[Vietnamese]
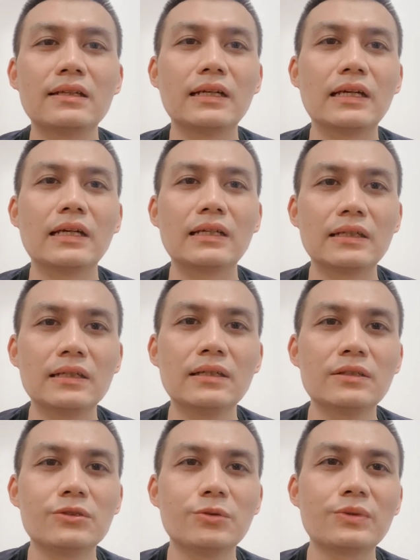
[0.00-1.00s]
thì
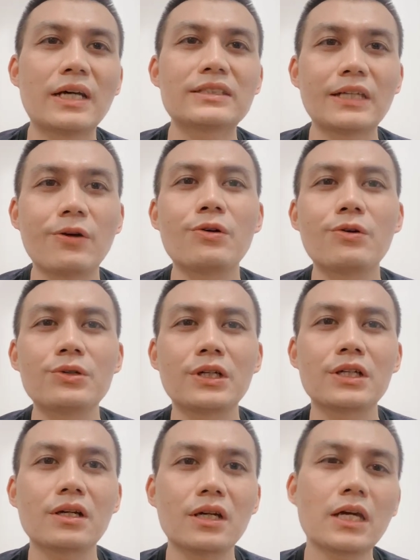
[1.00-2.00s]
chúng ta sẽ có được
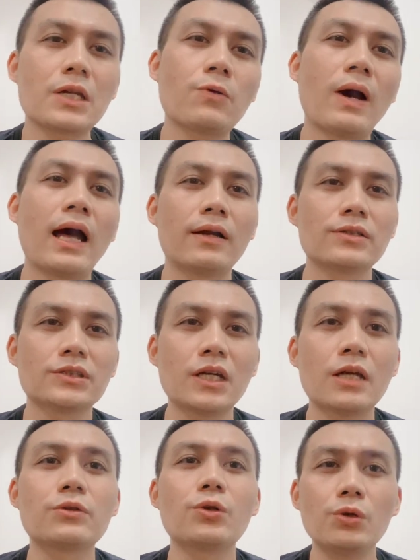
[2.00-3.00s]
những cái kết quả nó
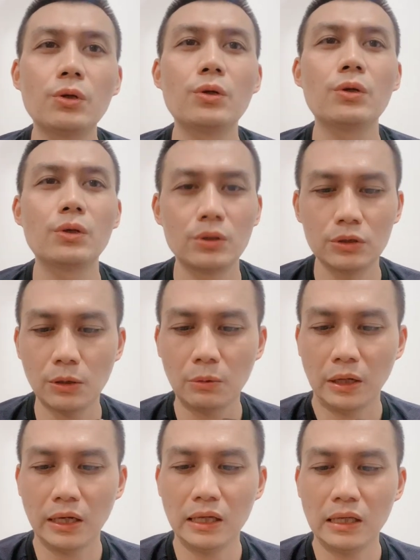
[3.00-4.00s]
rất là tốt
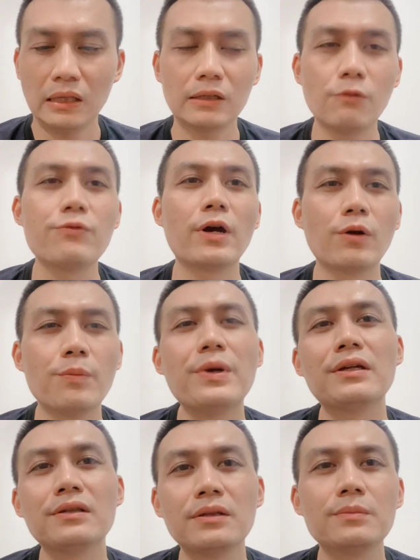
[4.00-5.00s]
trong cái công việc của
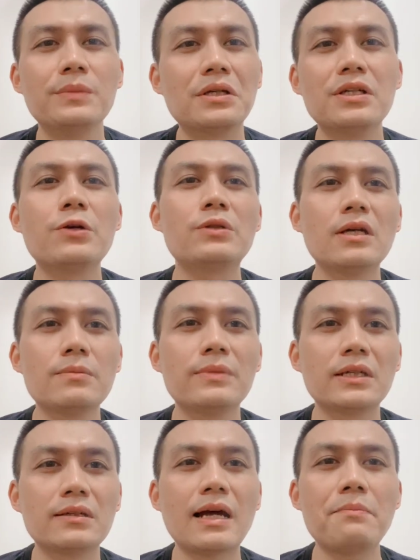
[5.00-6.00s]
mình. Mình cứ yêu thích,
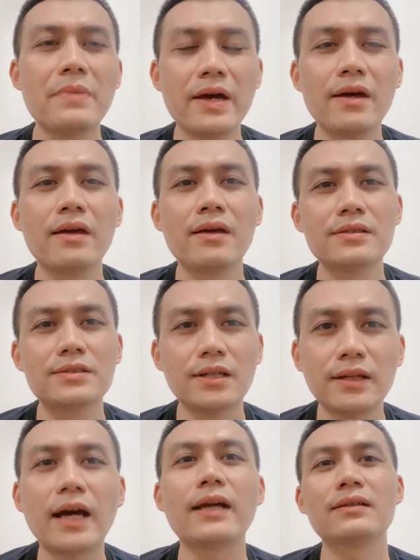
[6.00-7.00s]
mình cứ đam mê
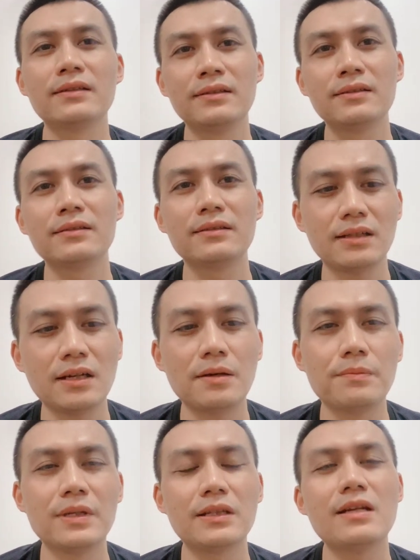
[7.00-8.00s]
chân thành thì
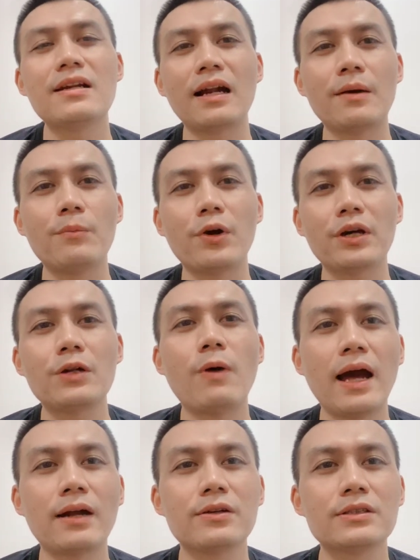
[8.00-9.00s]
mình tin rằng là mọi kết
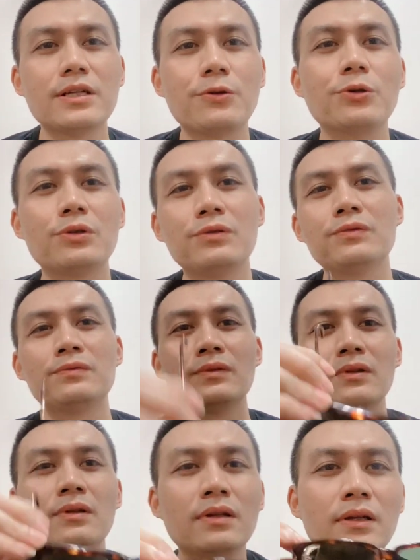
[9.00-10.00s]
quả nó đều tốt.
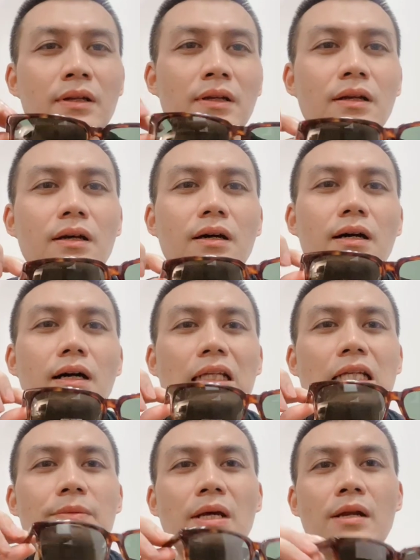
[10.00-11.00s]

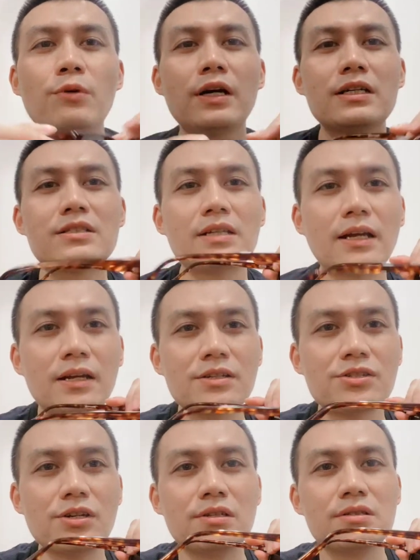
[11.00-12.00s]
Tiếp đến là một cây Chanel
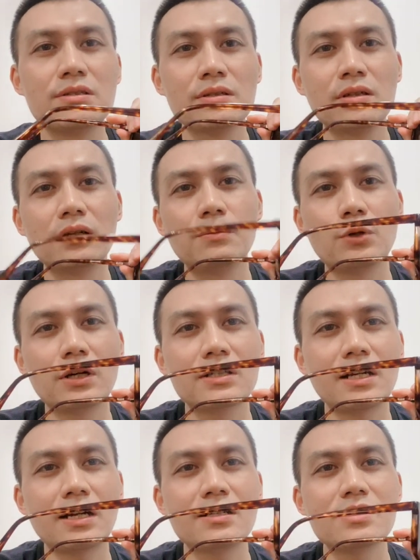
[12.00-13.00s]
Edition. Một cây
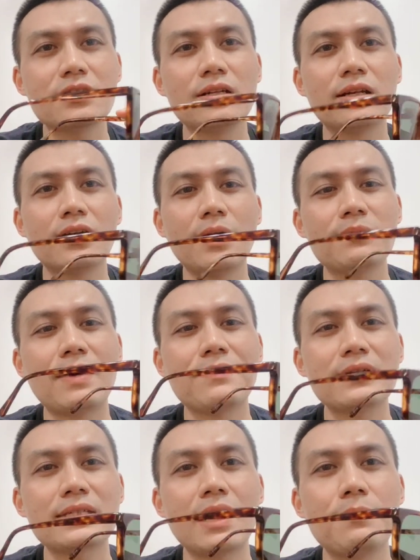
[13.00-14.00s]
Chanel Edition này em bán
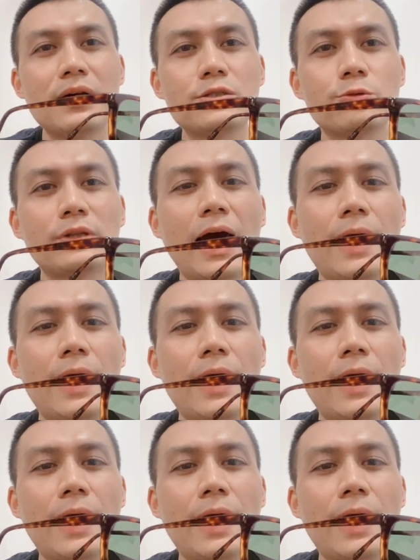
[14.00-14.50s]
với giá là 3.8 triệu,